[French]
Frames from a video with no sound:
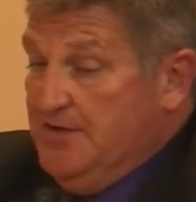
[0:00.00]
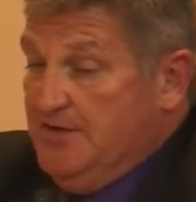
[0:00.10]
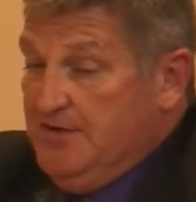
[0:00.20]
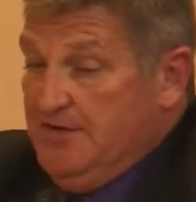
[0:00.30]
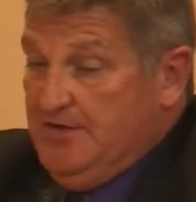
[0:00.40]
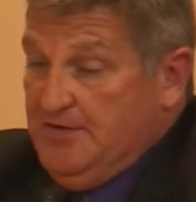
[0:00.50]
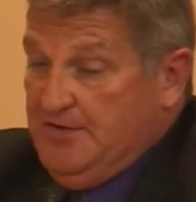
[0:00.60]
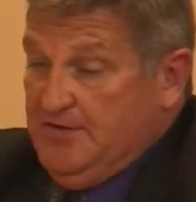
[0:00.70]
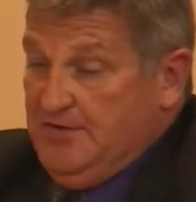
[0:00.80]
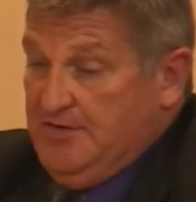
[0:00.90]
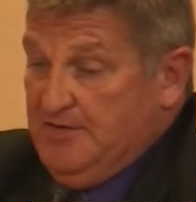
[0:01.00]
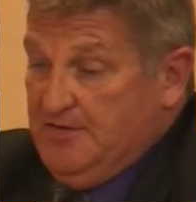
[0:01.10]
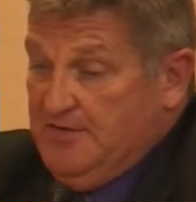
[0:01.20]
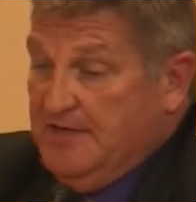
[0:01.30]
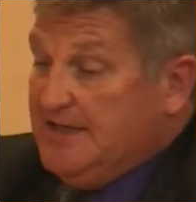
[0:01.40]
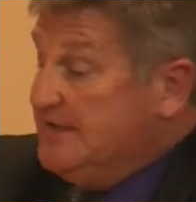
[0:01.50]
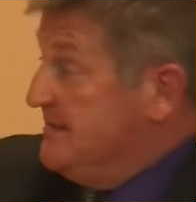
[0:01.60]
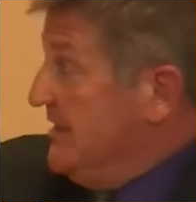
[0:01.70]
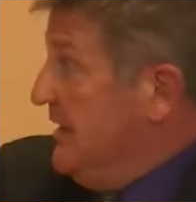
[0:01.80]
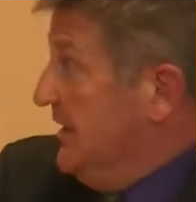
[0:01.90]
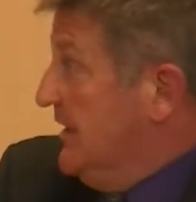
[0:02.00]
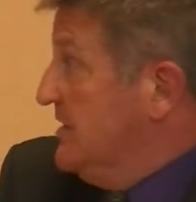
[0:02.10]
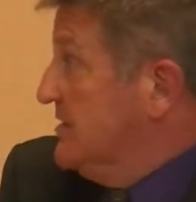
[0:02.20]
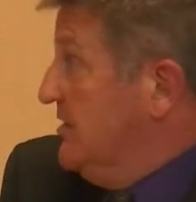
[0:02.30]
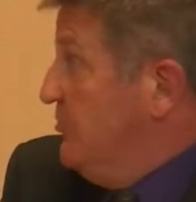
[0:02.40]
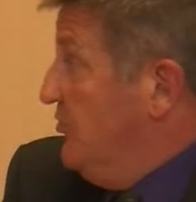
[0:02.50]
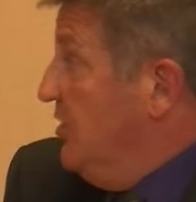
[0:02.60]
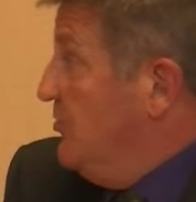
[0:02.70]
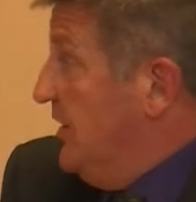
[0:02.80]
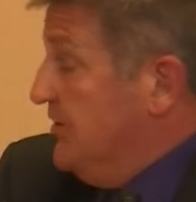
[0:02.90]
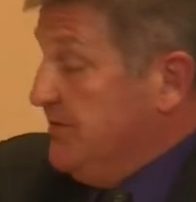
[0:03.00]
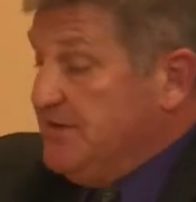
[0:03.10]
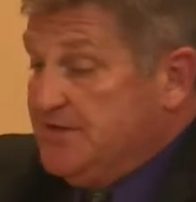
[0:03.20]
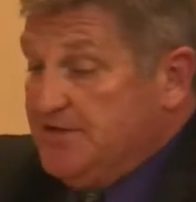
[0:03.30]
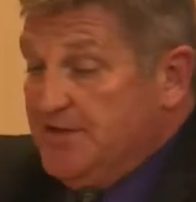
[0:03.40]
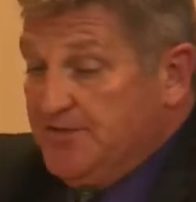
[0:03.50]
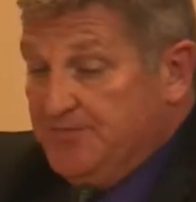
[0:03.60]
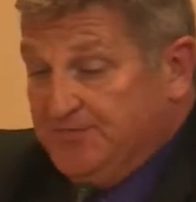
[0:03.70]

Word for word: euh, analyser les risques et puis prendre une décision.